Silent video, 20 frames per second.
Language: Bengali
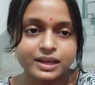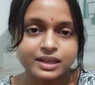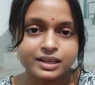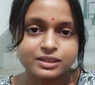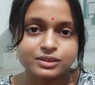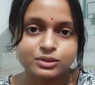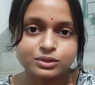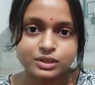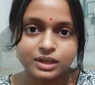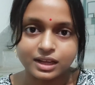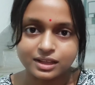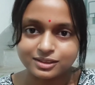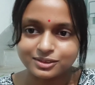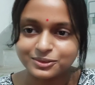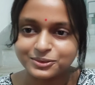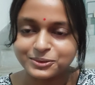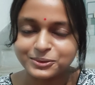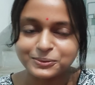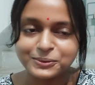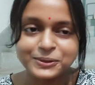পাইনি একটুখানি
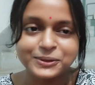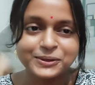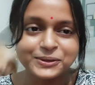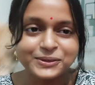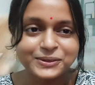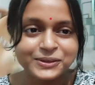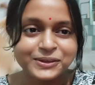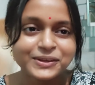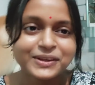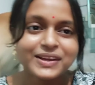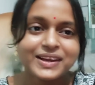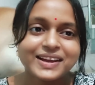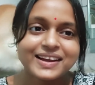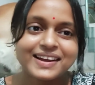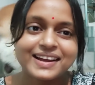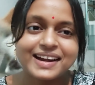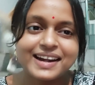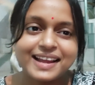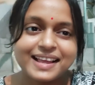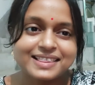আদর করবো
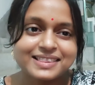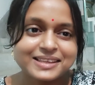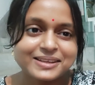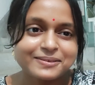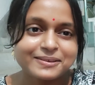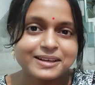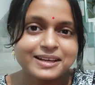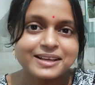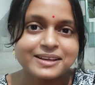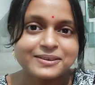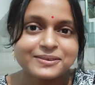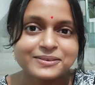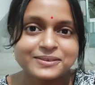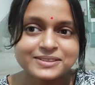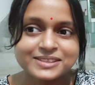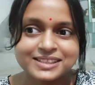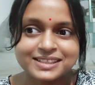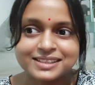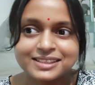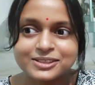আর রাত্রেবেলা
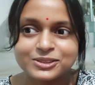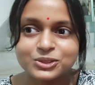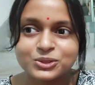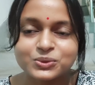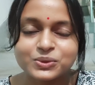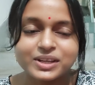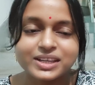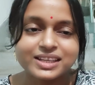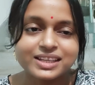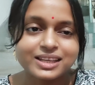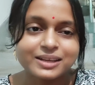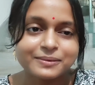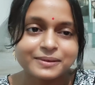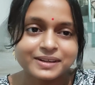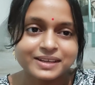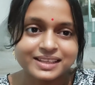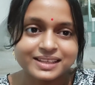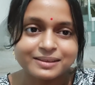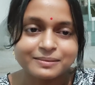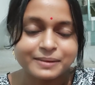ওর সাথে শোয়া নিয়ে
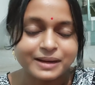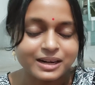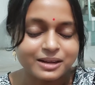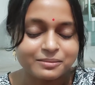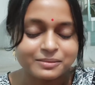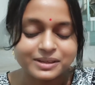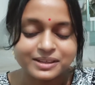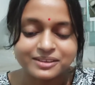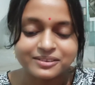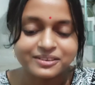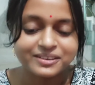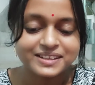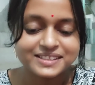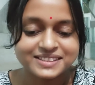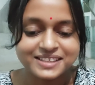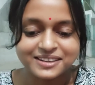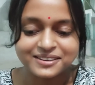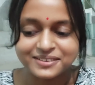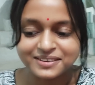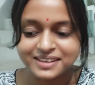আমার কি মারামারি
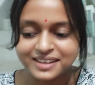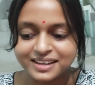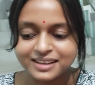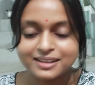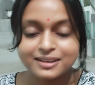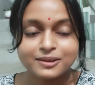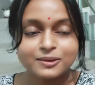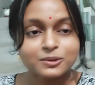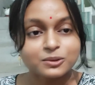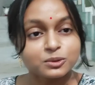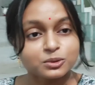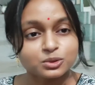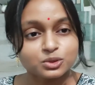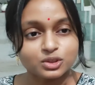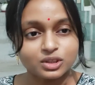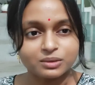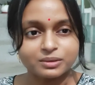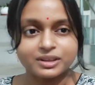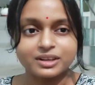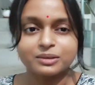হয় জানো না
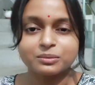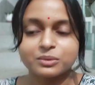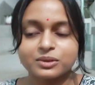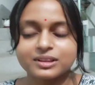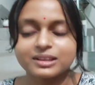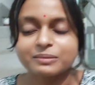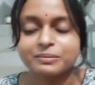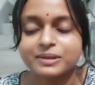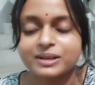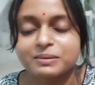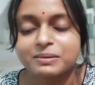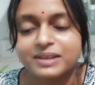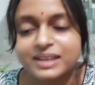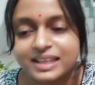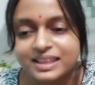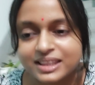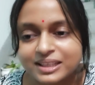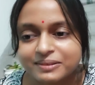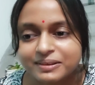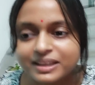উজ্জ্বল ভালো বলতে পারবে
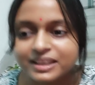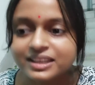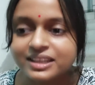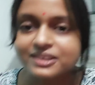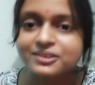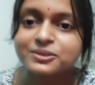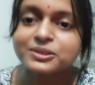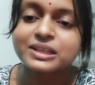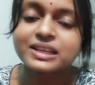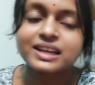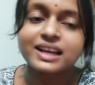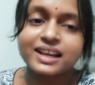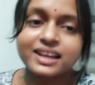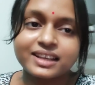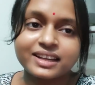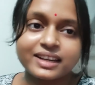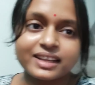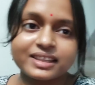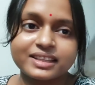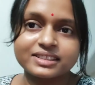রাত্রেবেলা কি করি
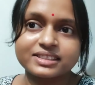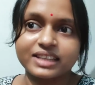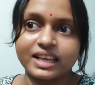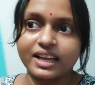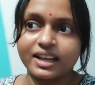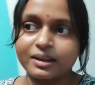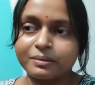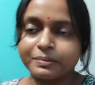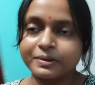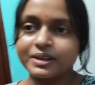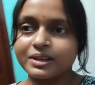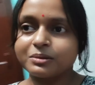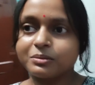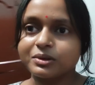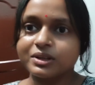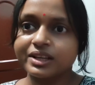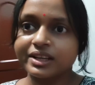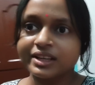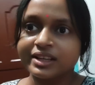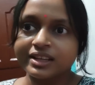কালকে রাতে জায়গা পাইনি
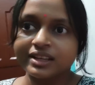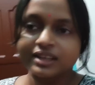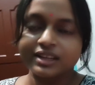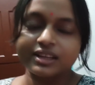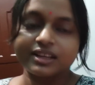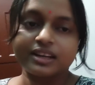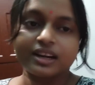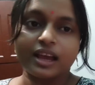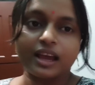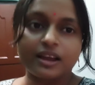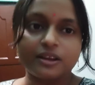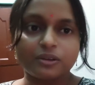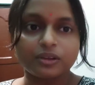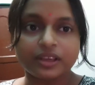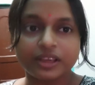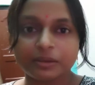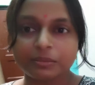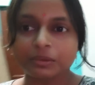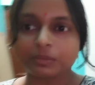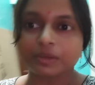বলে রাগ
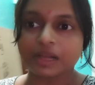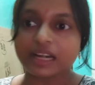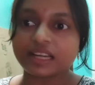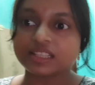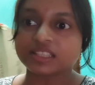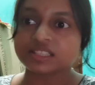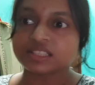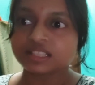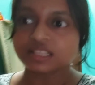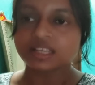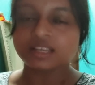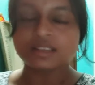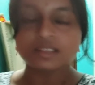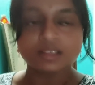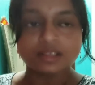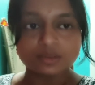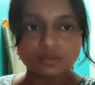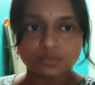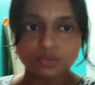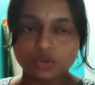হয়ে আমি বালিশ নিয়ে
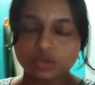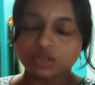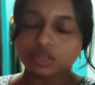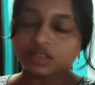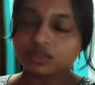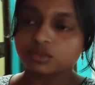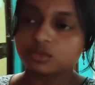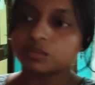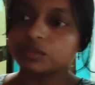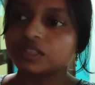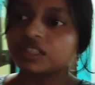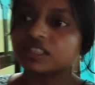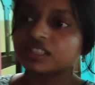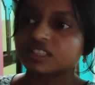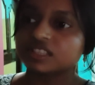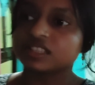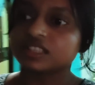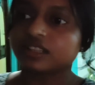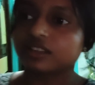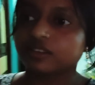ফ্লোরে
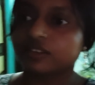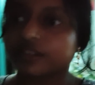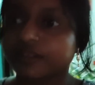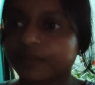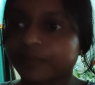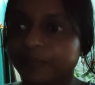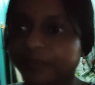ঘুমিয়েছি জানো